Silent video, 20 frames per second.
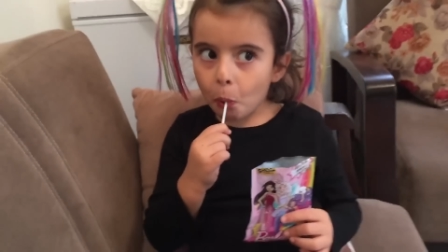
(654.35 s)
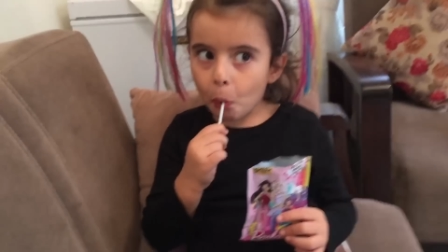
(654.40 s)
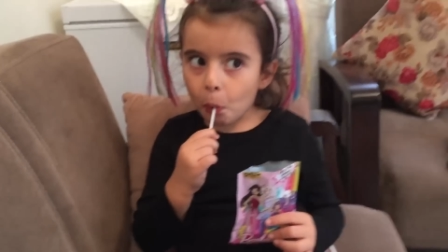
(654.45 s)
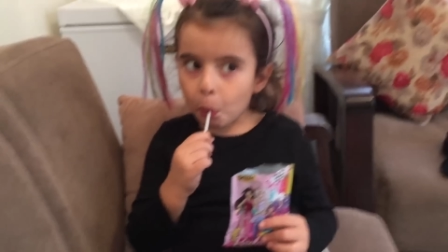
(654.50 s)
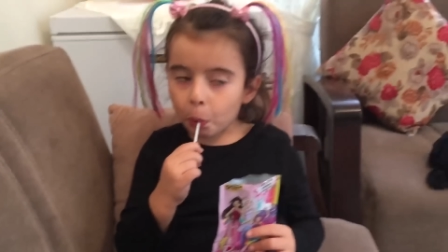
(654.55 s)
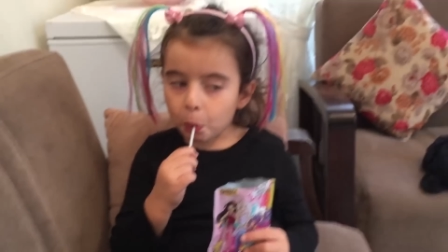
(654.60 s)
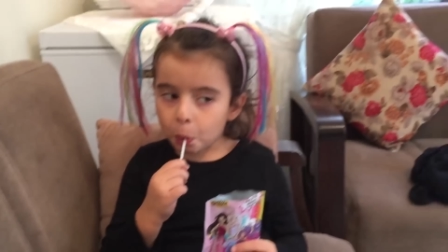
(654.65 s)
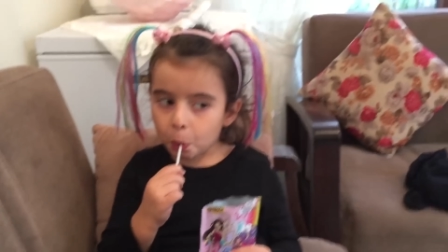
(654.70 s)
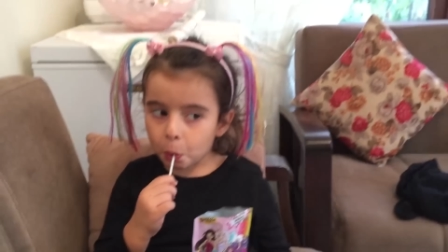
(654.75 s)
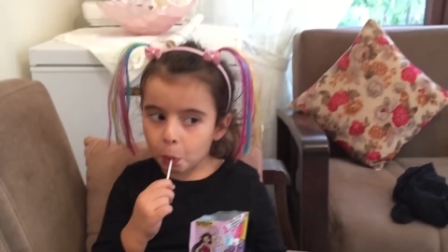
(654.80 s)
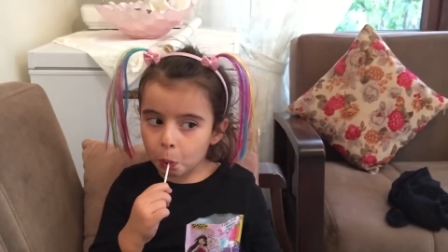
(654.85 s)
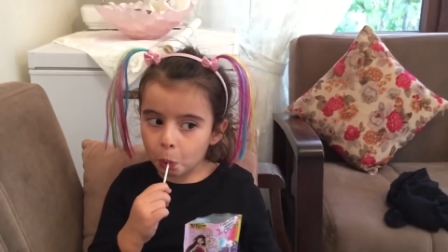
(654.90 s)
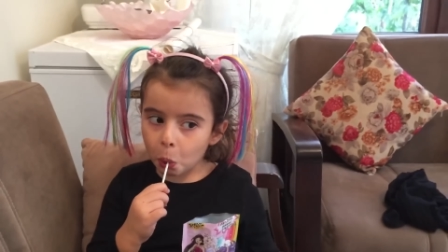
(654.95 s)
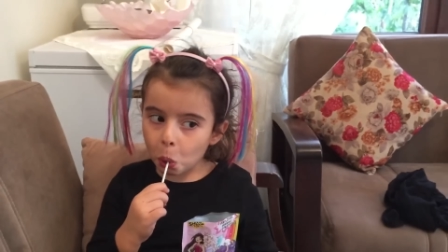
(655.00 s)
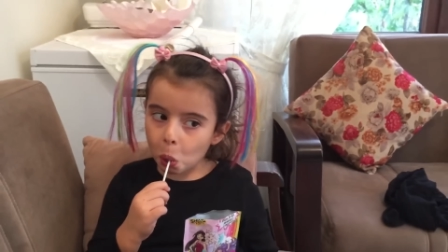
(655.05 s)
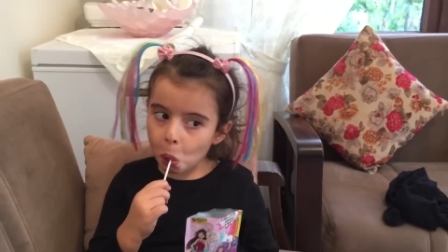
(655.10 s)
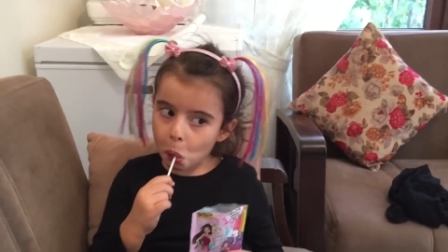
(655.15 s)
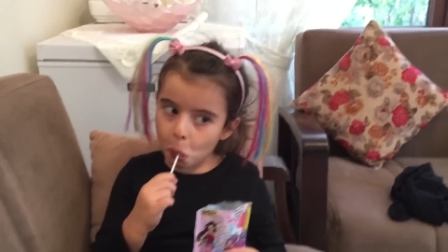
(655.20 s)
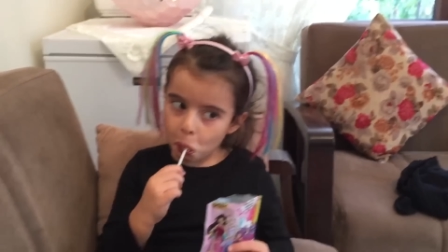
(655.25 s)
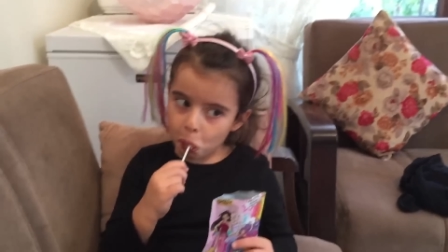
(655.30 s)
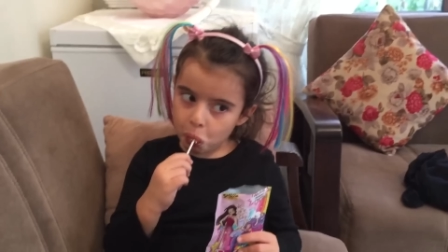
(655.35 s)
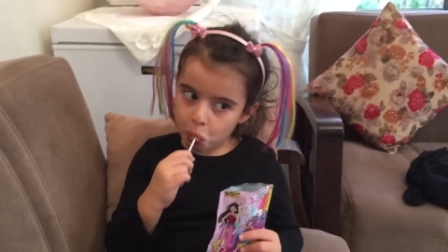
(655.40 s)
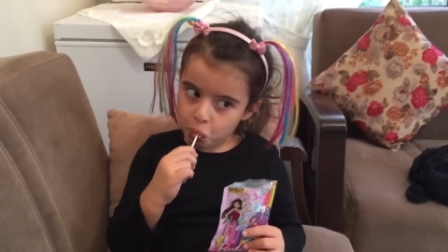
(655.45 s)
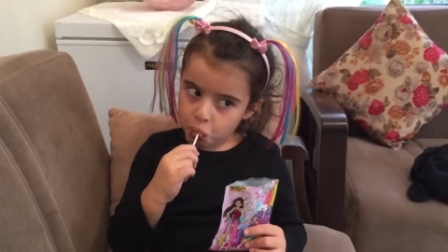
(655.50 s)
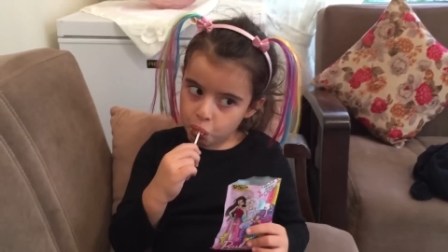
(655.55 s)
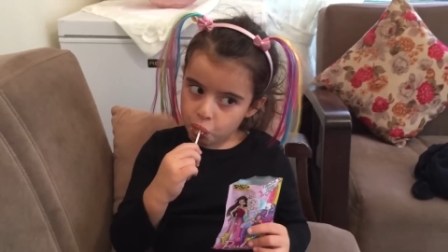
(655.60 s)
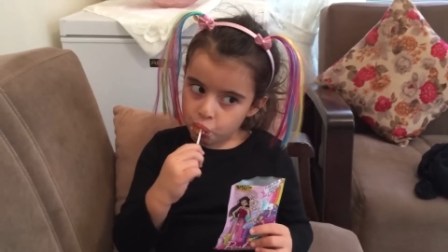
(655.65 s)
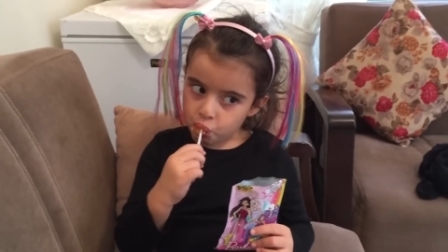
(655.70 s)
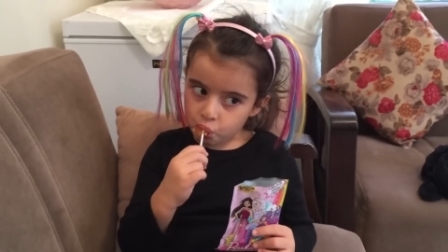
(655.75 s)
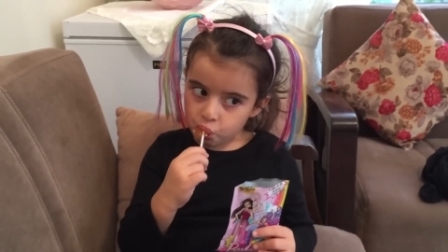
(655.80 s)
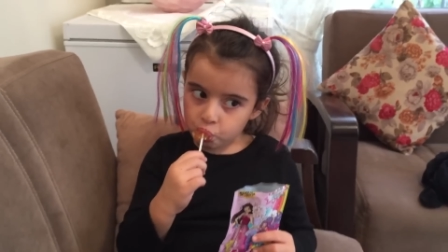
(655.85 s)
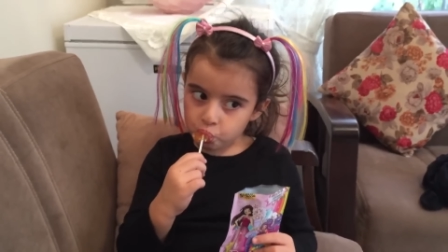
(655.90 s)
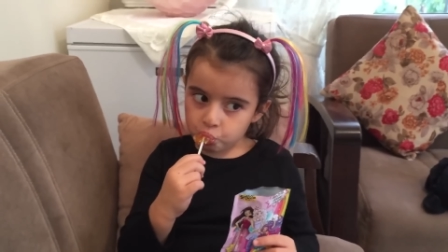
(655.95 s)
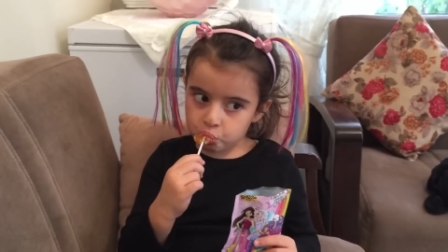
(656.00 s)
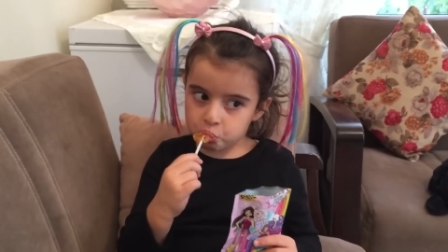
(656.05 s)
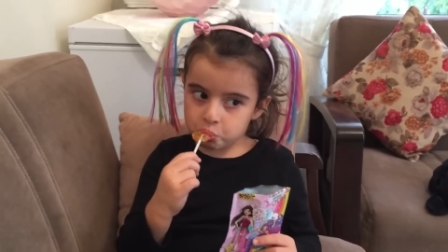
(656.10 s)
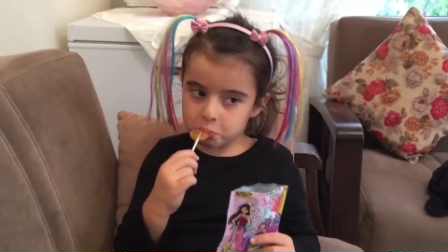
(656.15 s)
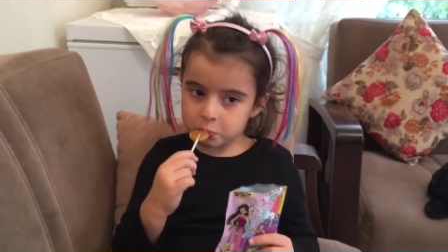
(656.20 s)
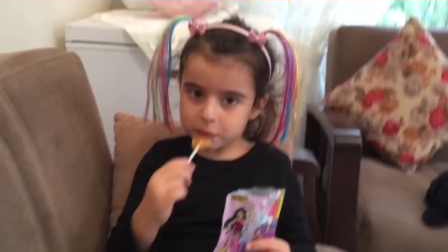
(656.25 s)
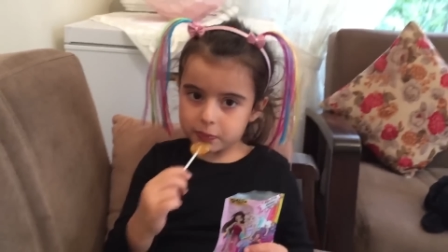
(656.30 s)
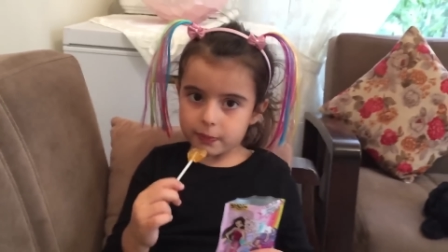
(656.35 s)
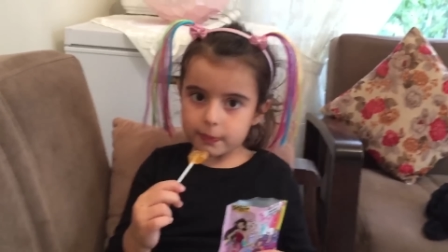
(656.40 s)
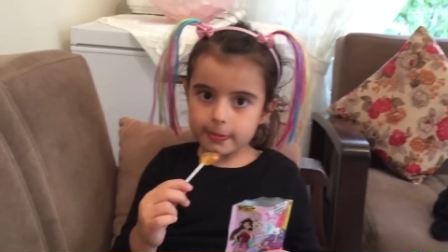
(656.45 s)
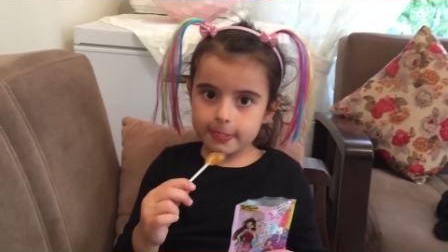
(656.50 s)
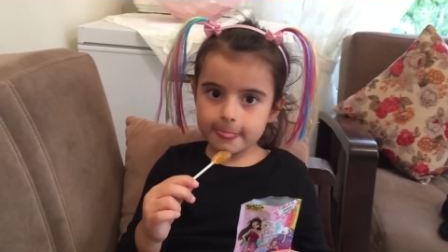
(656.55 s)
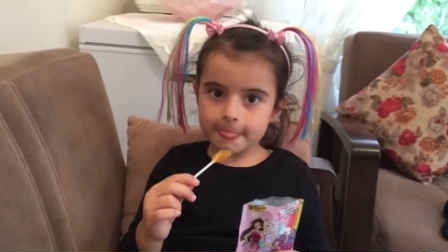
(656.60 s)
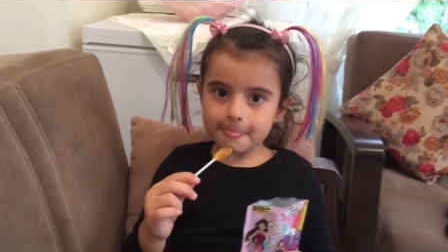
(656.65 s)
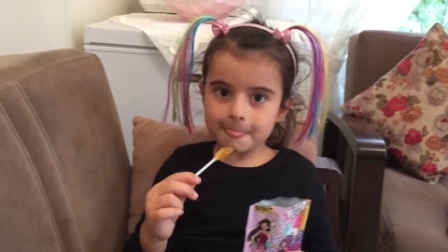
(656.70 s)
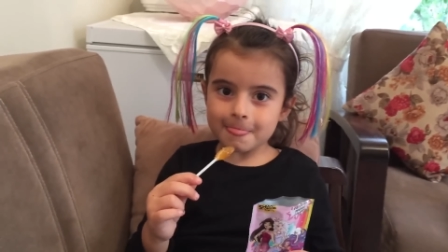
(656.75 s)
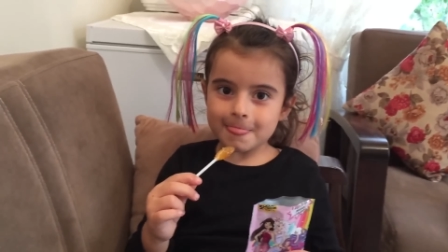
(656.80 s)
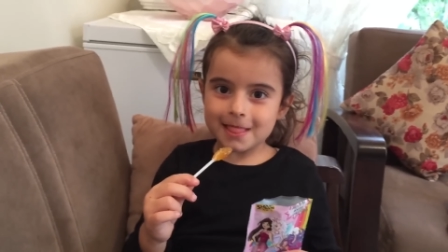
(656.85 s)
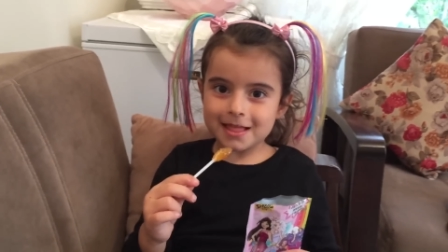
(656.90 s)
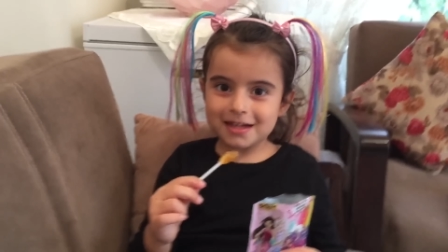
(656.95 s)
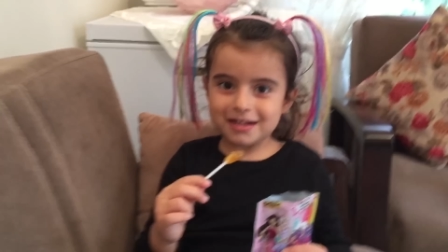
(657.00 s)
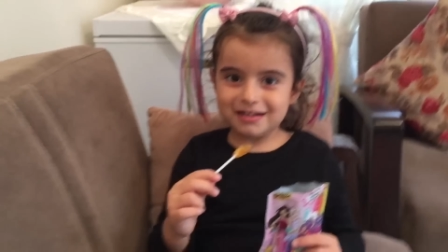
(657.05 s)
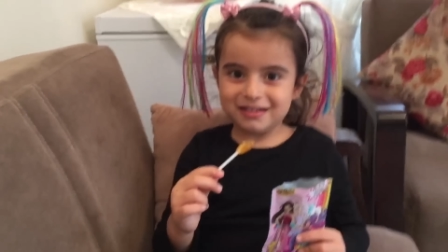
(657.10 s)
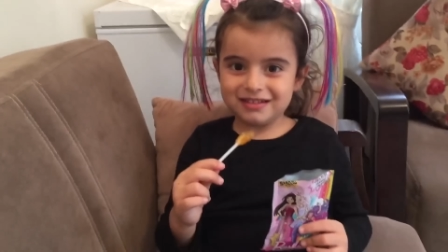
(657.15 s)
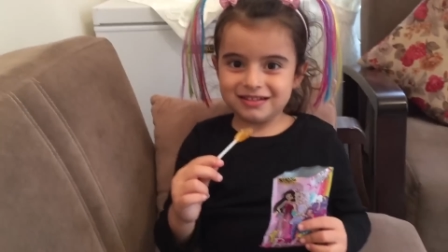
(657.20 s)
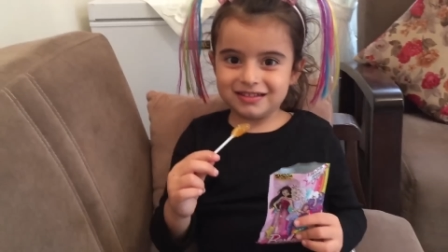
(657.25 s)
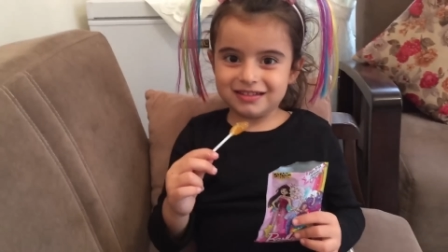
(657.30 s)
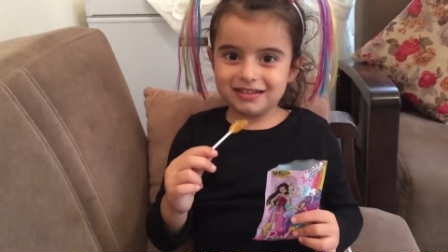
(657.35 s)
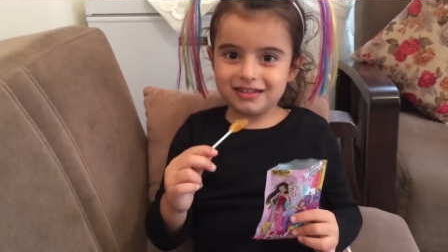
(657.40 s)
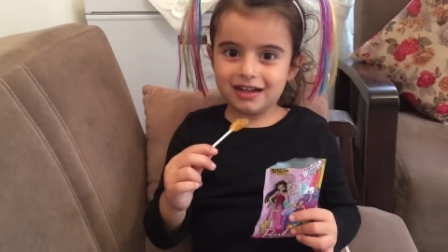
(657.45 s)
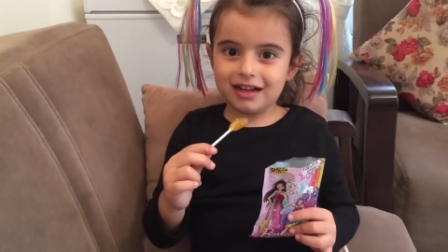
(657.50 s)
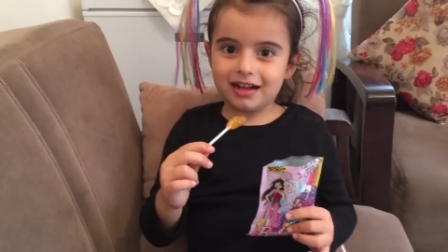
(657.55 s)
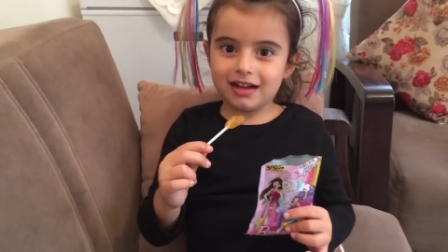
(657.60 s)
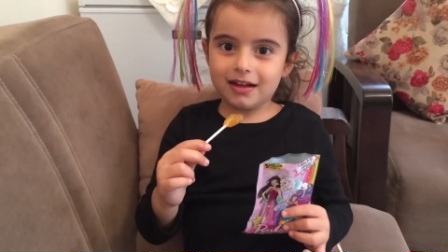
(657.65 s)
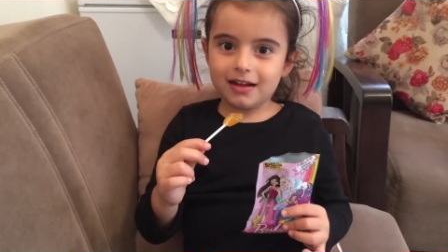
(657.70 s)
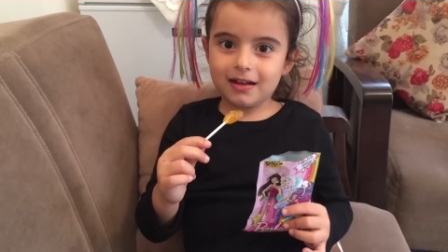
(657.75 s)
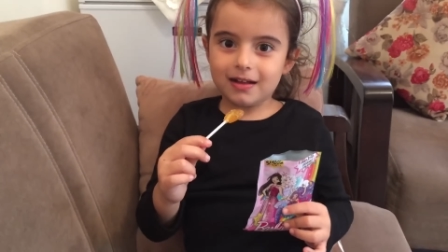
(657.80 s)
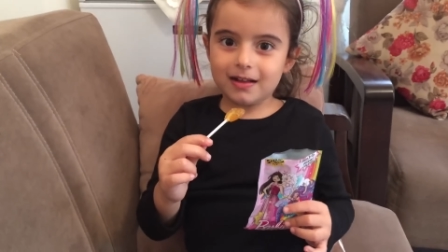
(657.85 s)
ha? Hadi bir arkadaşlara bay bay yapalım.